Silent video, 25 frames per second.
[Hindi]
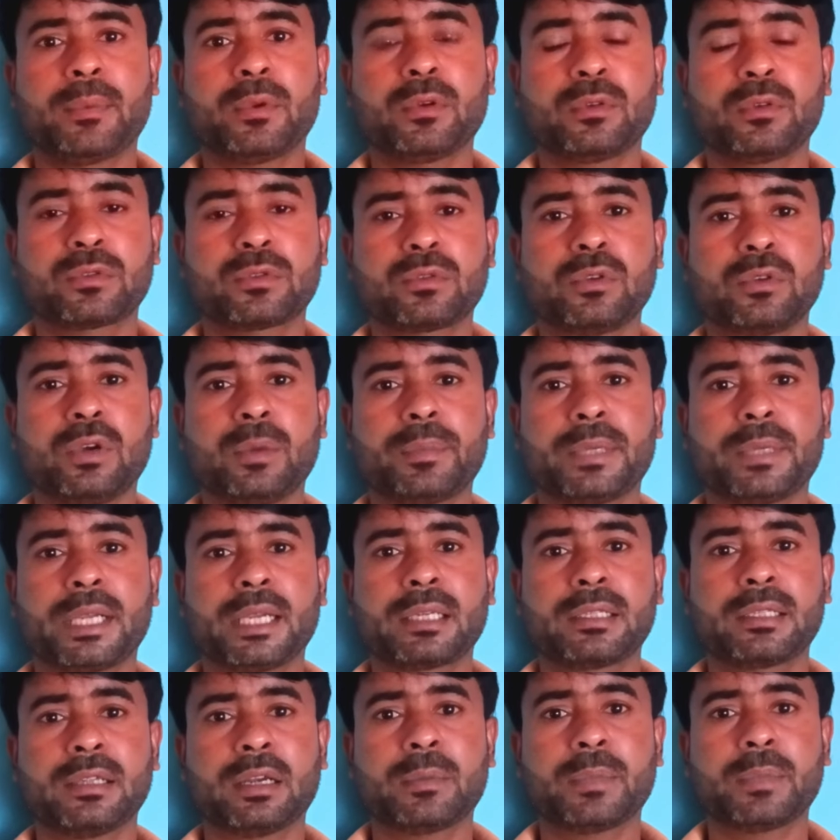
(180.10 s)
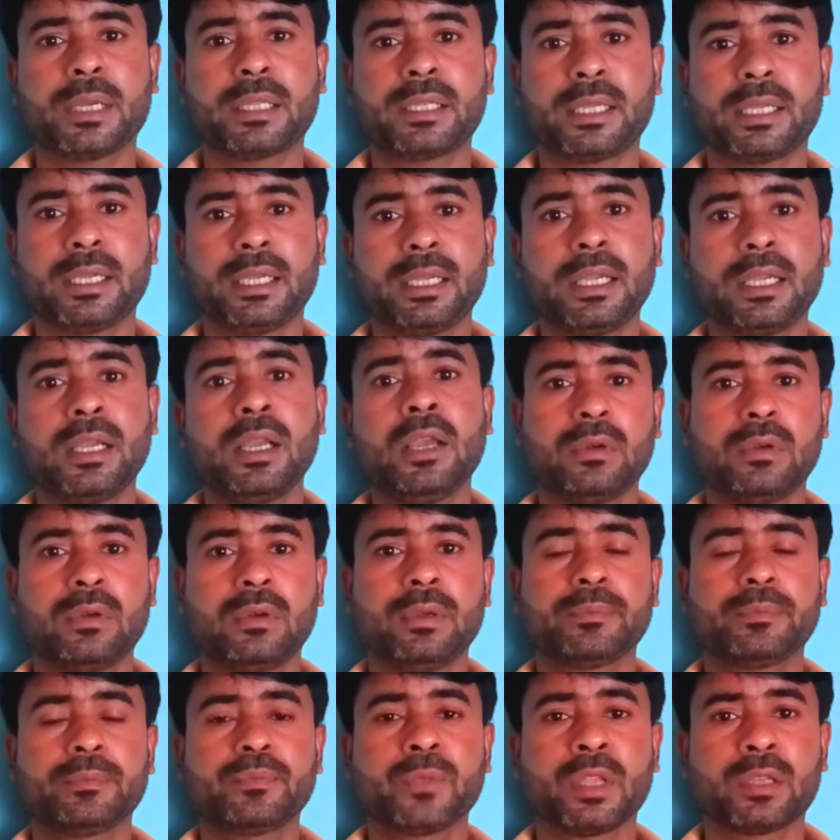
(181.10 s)
लोग उसको अपडेट कर पाते हैं
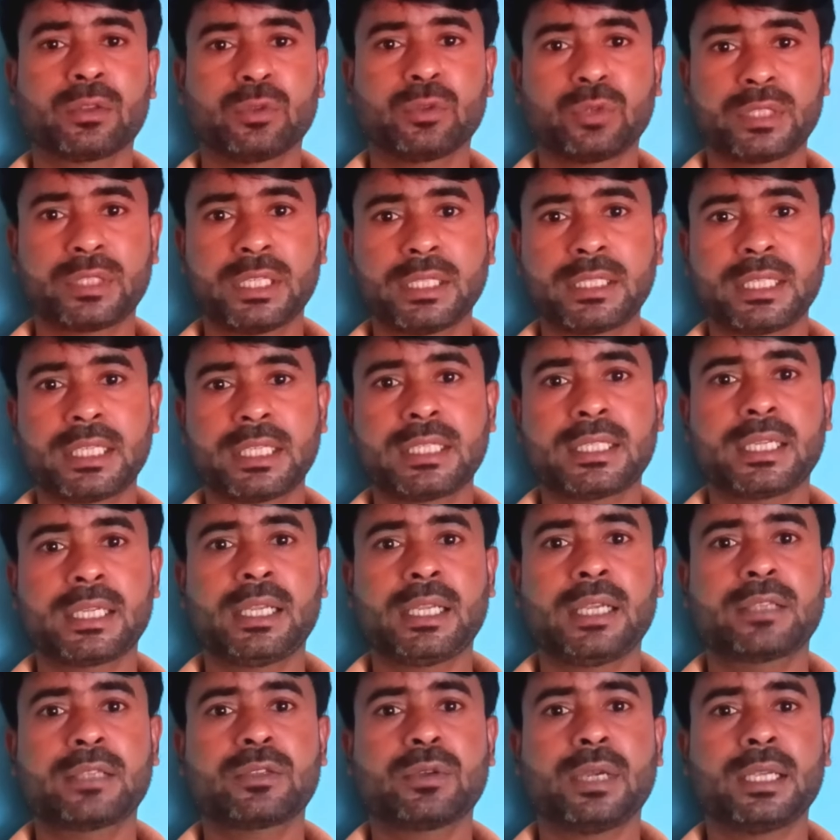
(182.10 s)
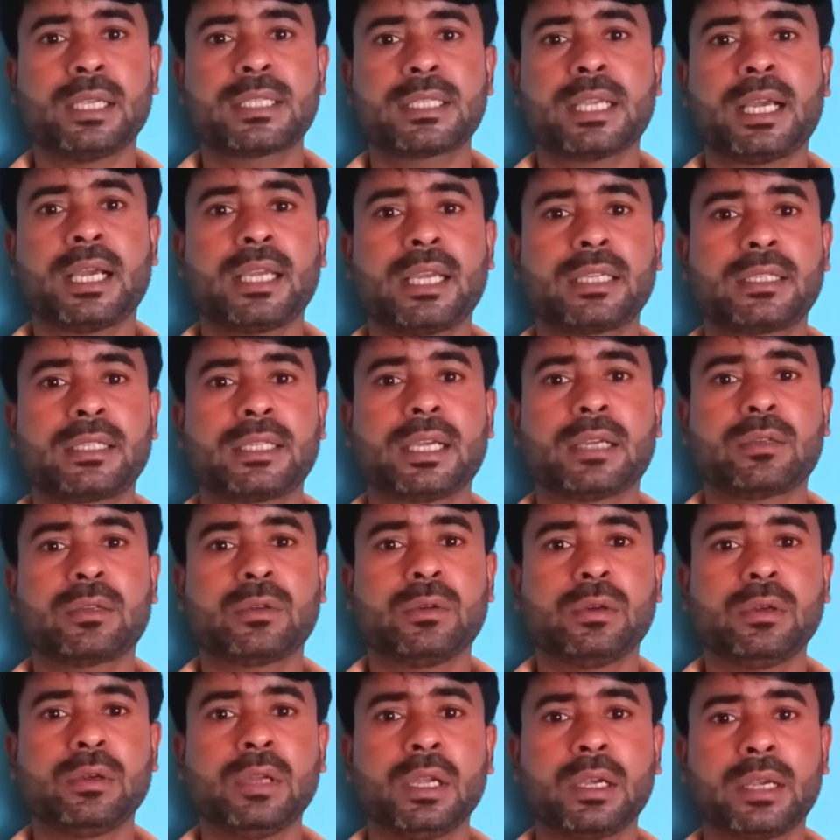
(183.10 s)
तो उसी चीज़ के लिए जो है सहायिका
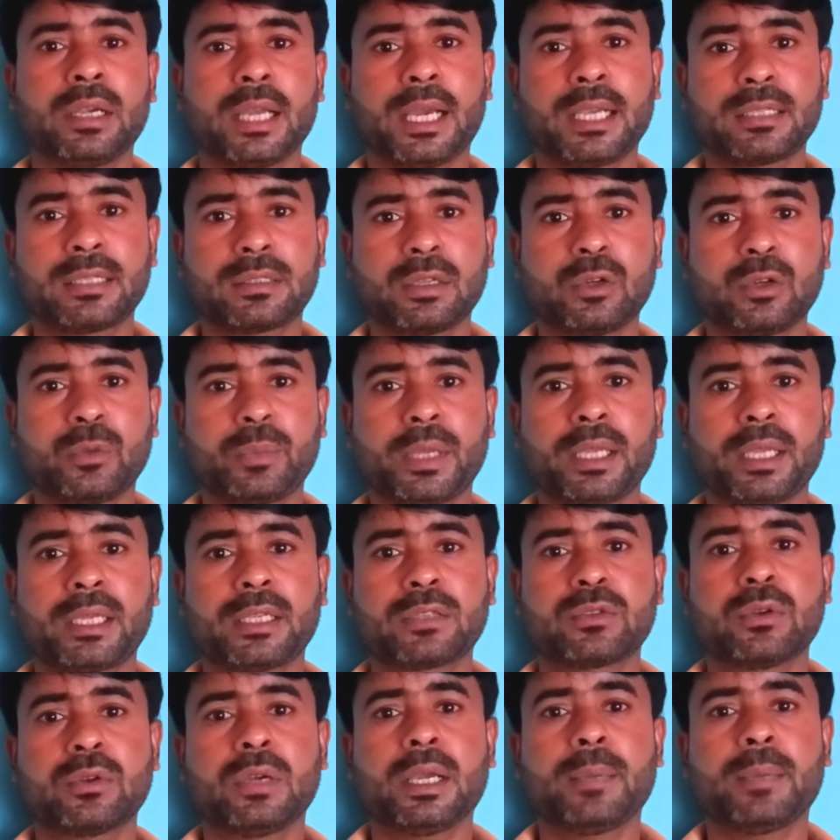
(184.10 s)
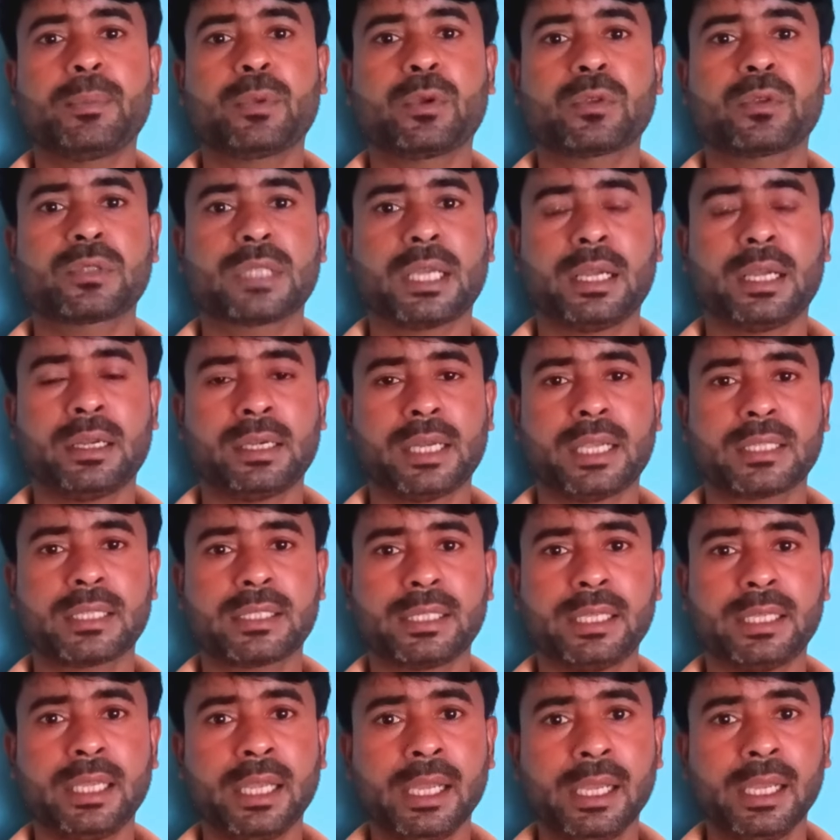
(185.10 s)
को ढाई सौ रुपये की जो है प्रोत्साहन
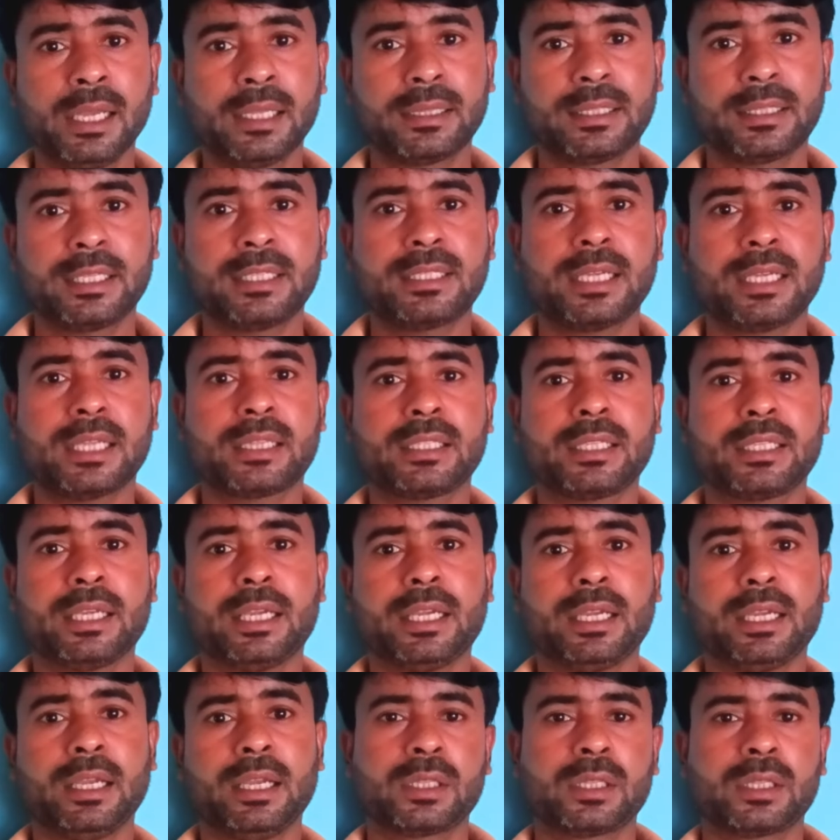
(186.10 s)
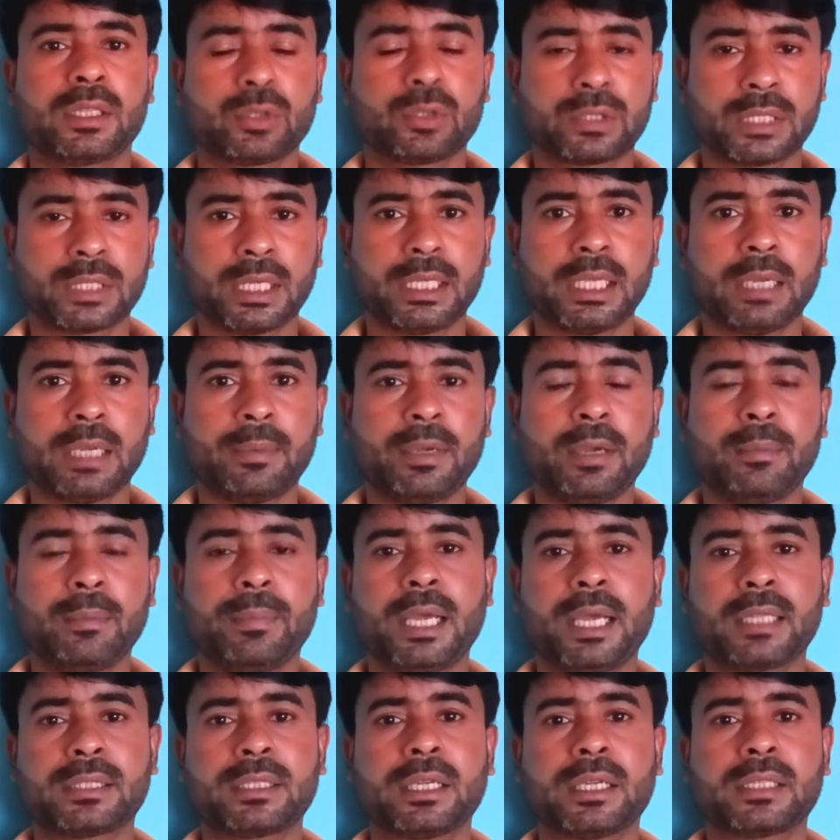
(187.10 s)
राशि दी जाती है तो चलिए अब हम
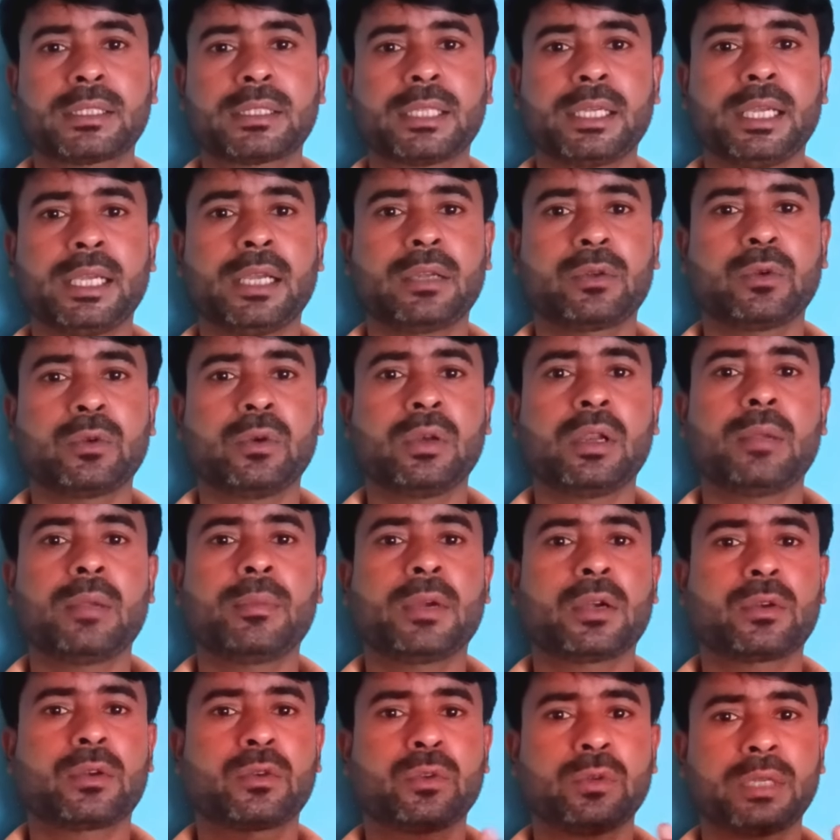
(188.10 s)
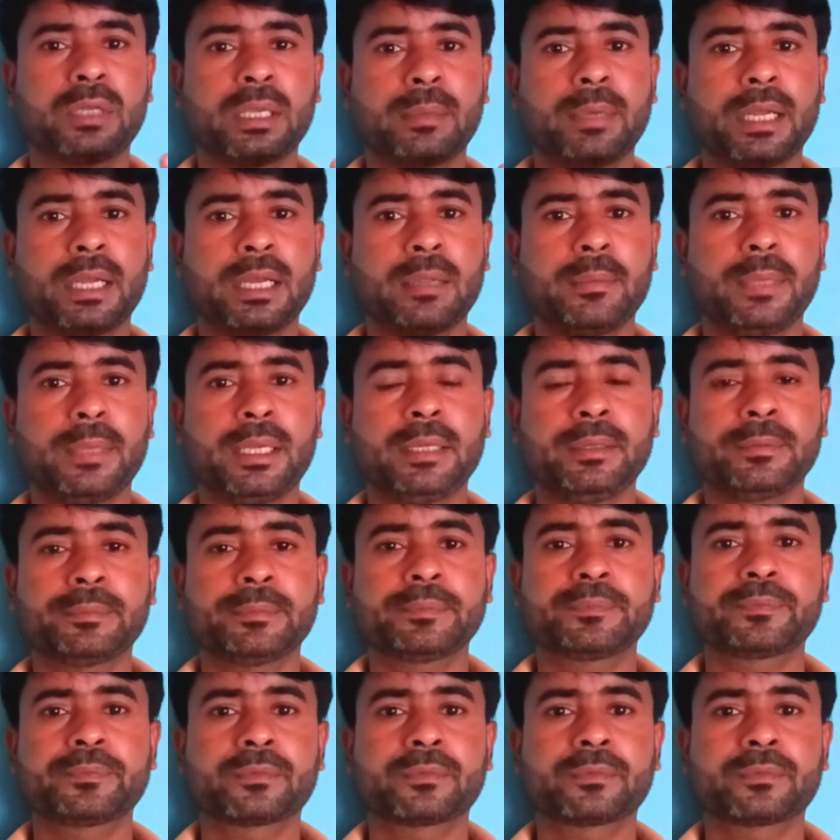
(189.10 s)
बात करते हैं रूल नंबर टू के बारे में